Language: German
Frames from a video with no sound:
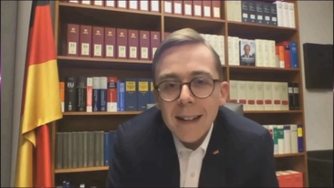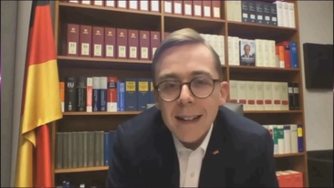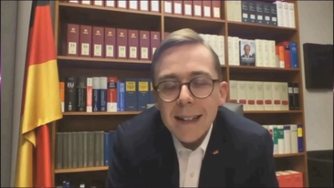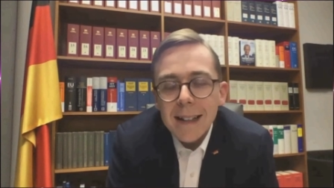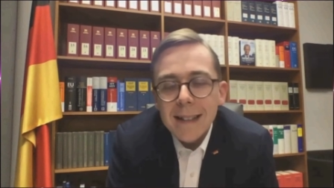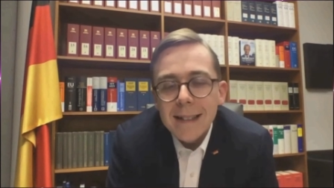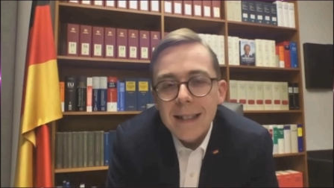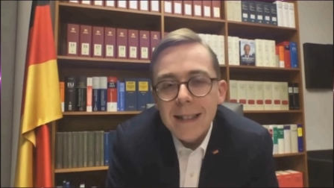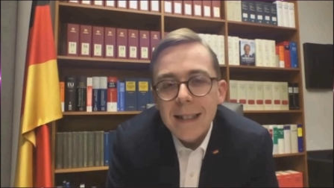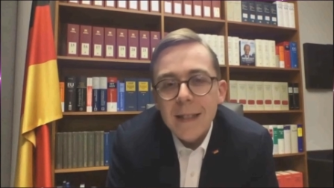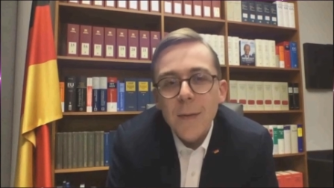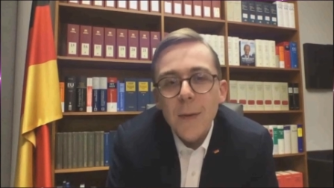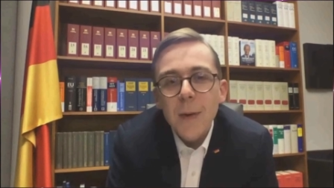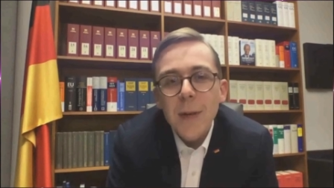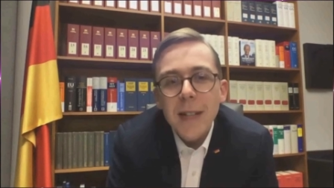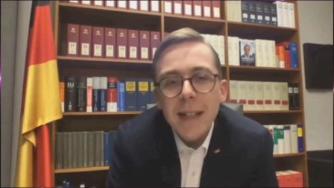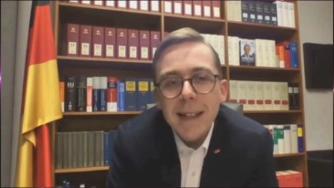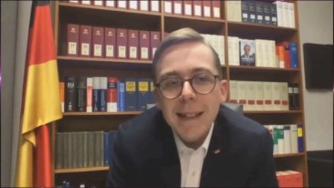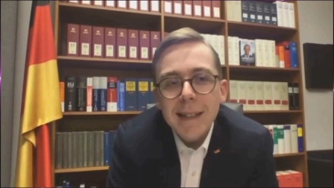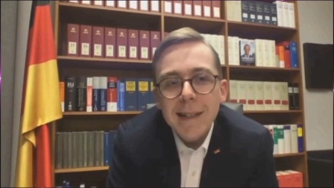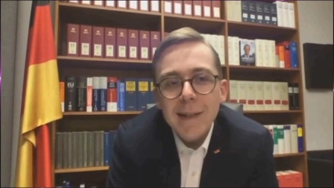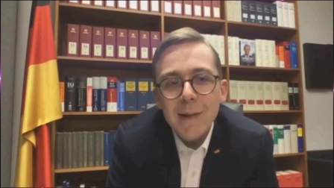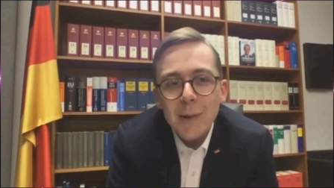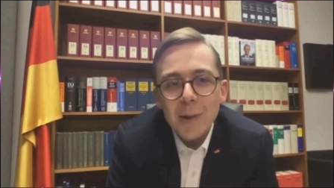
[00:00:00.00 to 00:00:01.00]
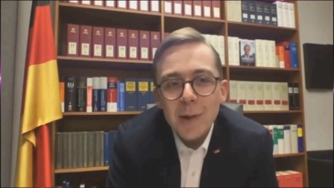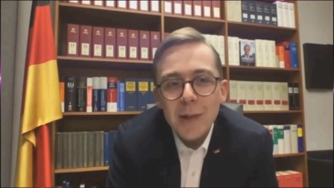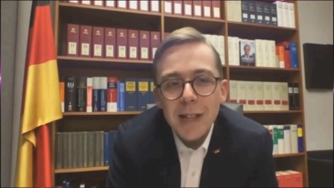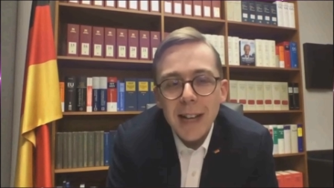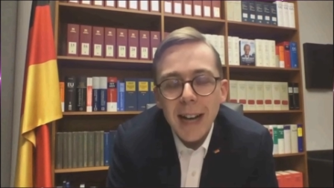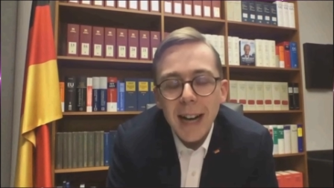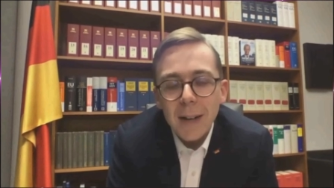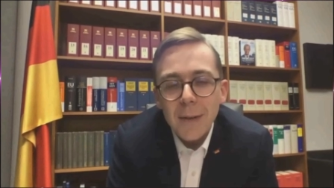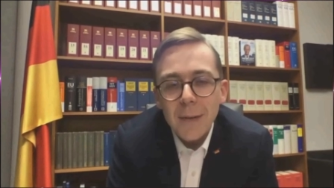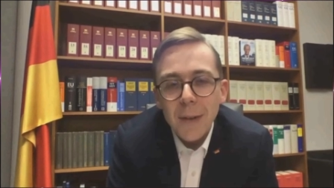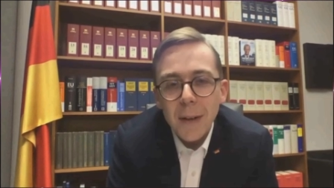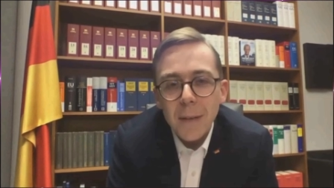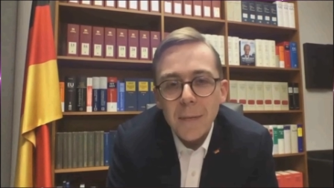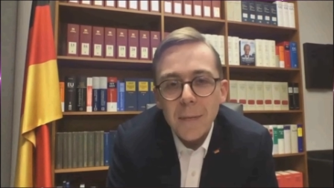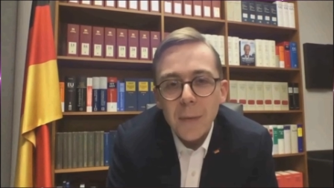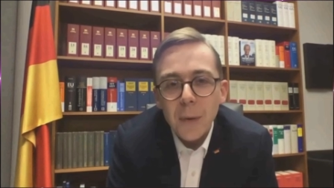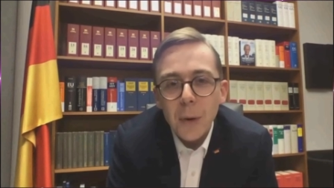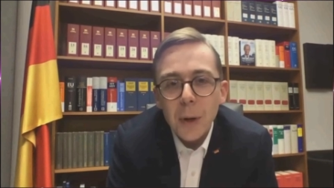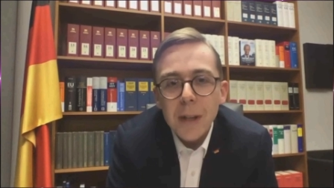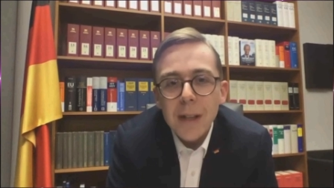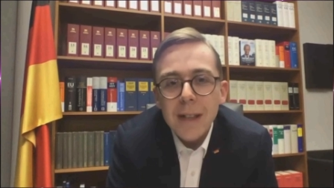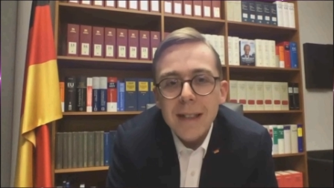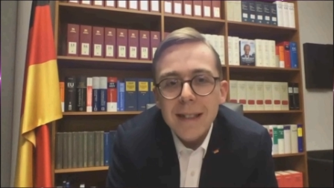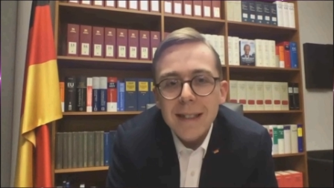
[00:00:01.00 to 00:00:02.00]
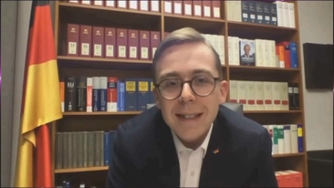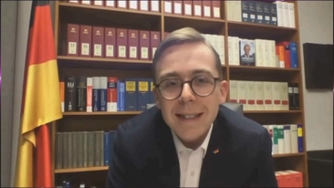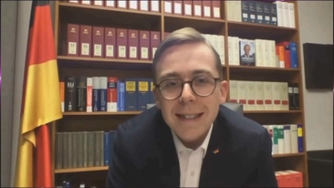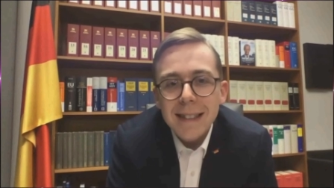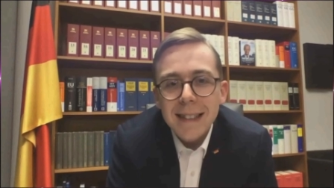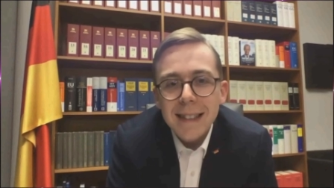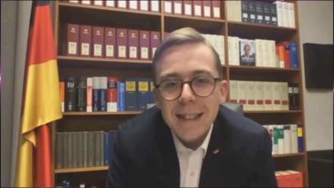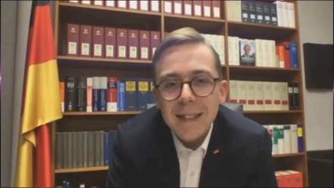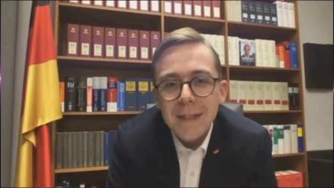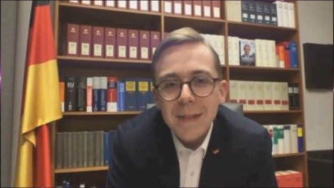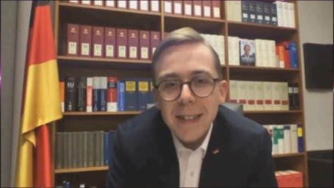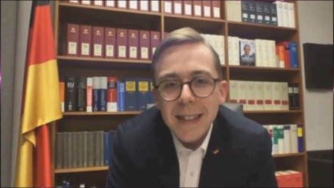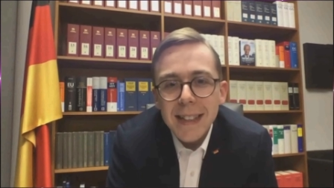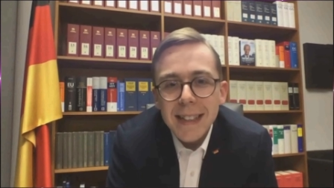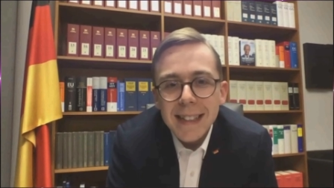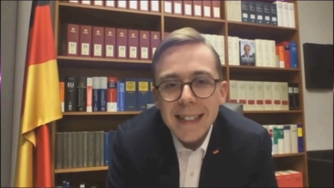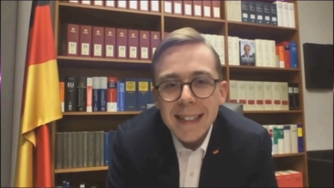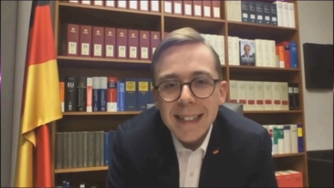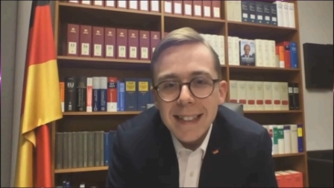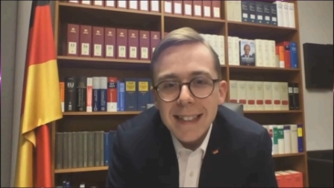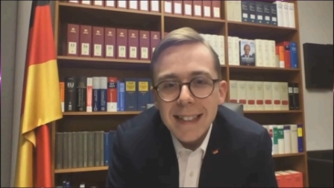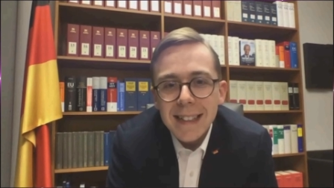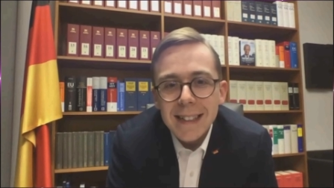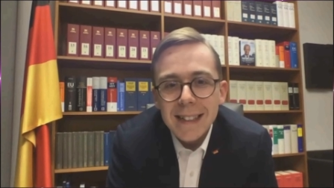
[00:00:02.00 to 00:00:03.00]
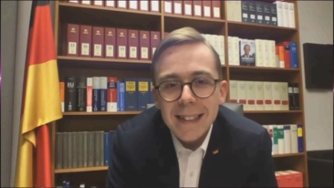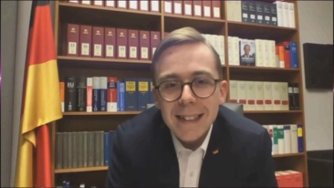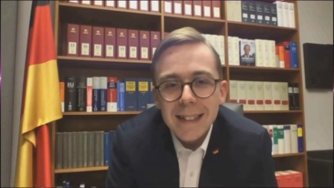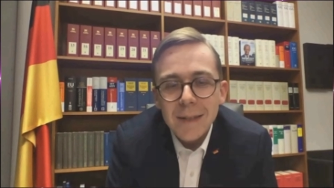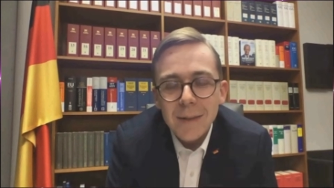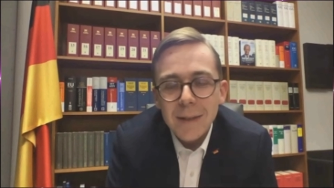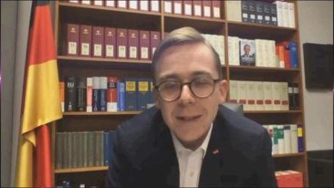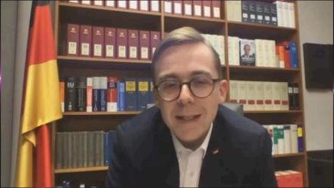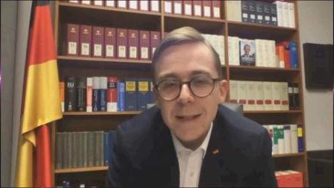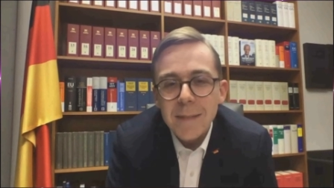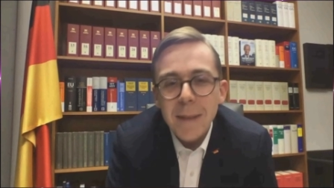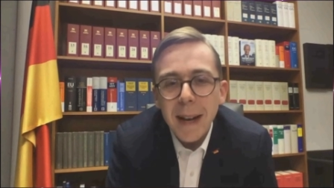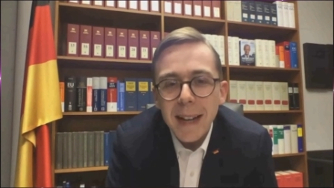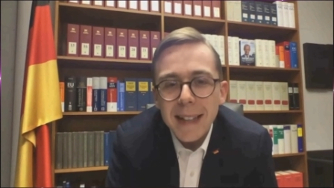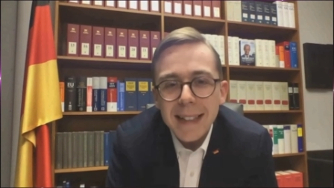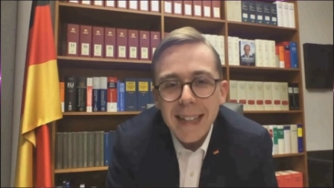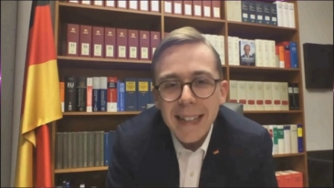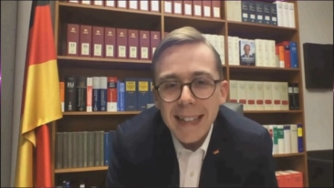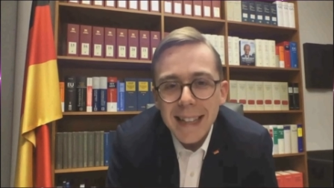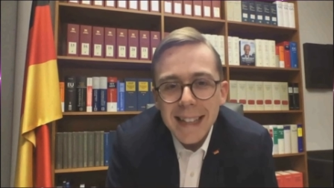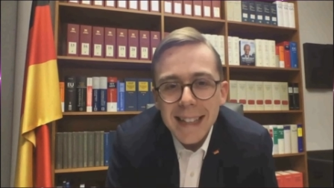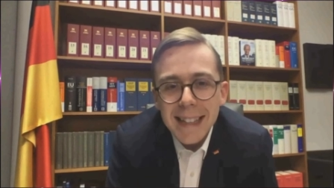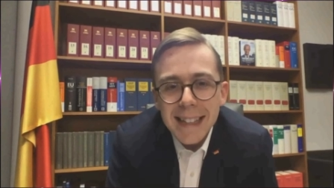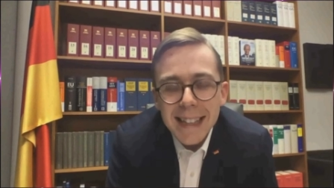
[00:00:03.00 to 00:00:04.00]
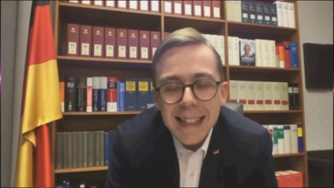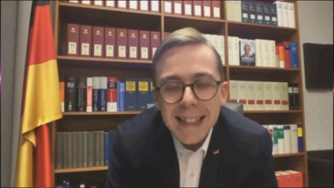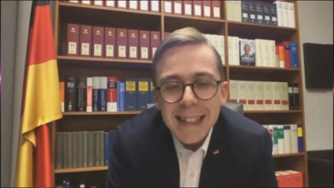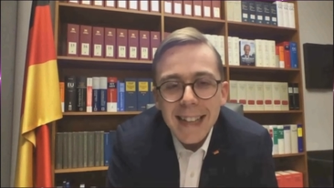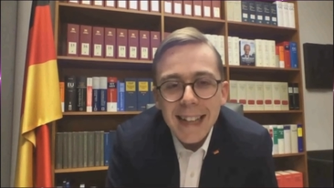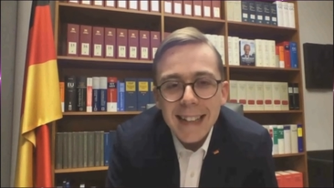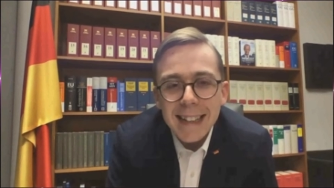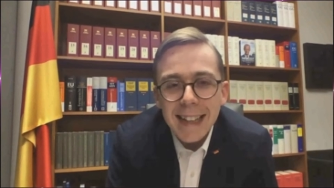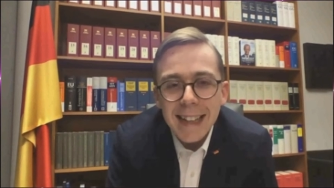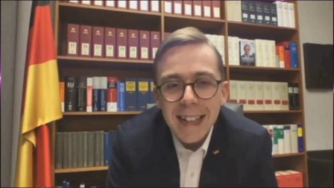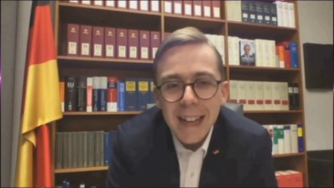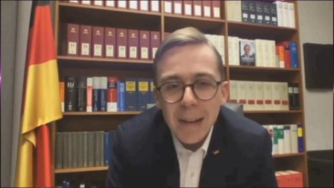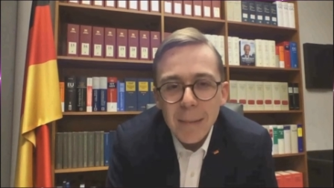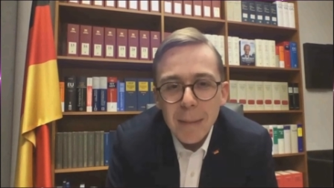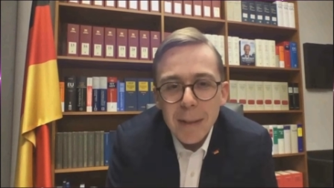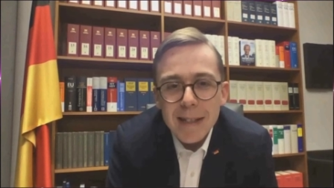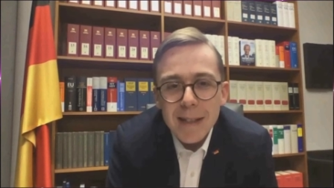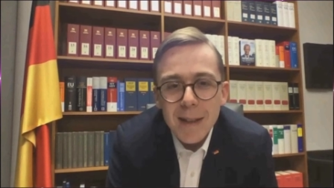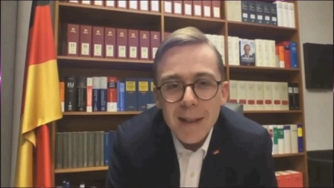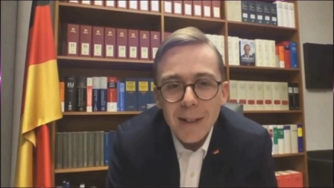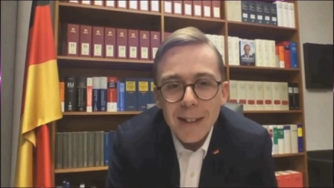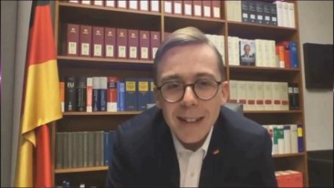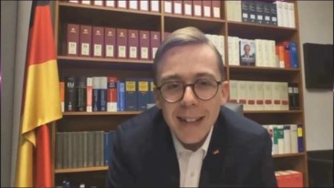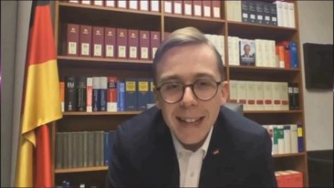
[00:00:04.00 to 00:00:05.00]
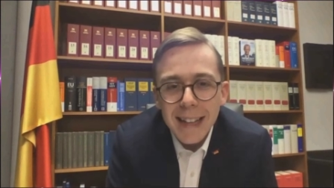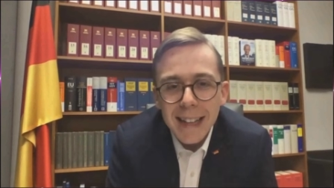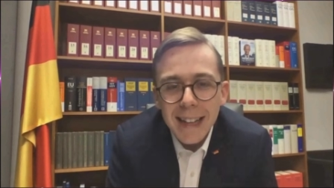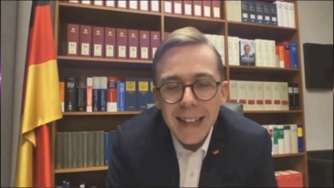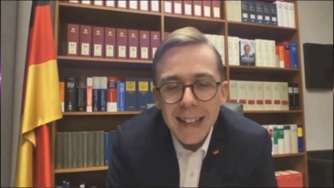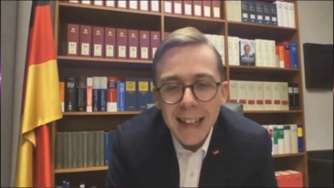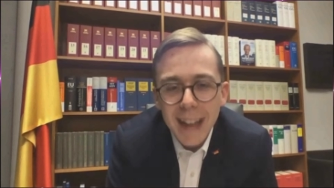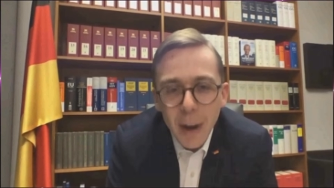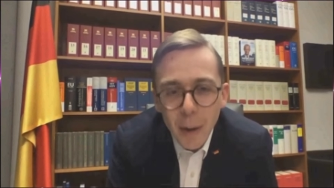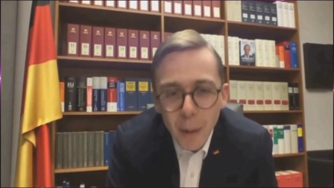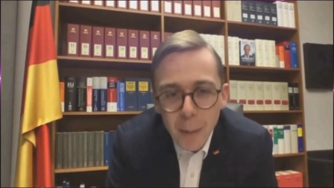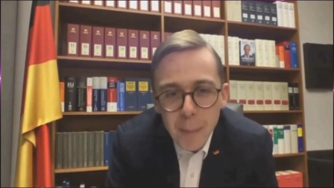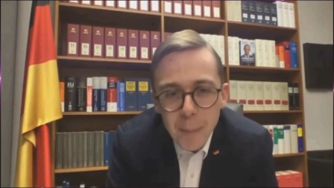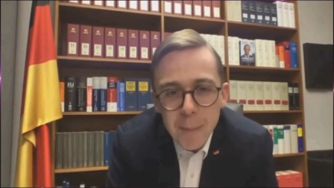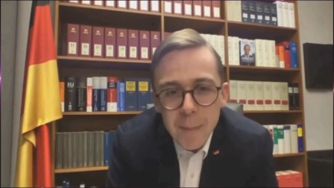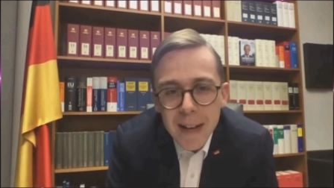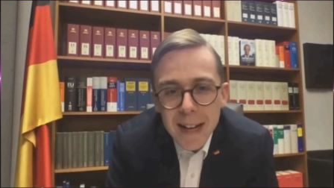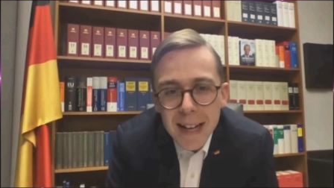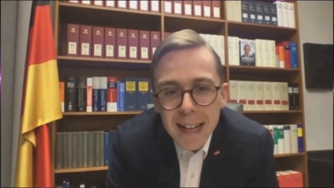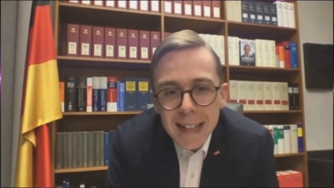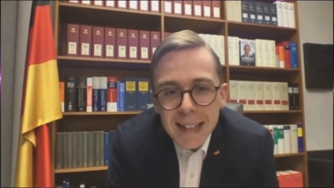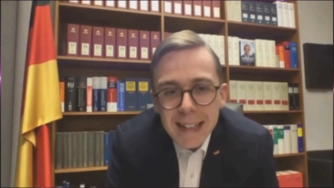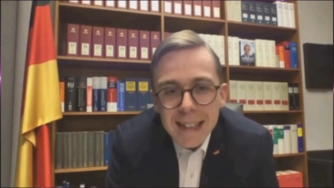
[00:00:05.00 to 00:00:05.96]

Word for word: äh, es wird ja nicht so stark verfolgt, deswegen, äh, und das macht ja eh jeder, dann kann man es auch gleich erlauben.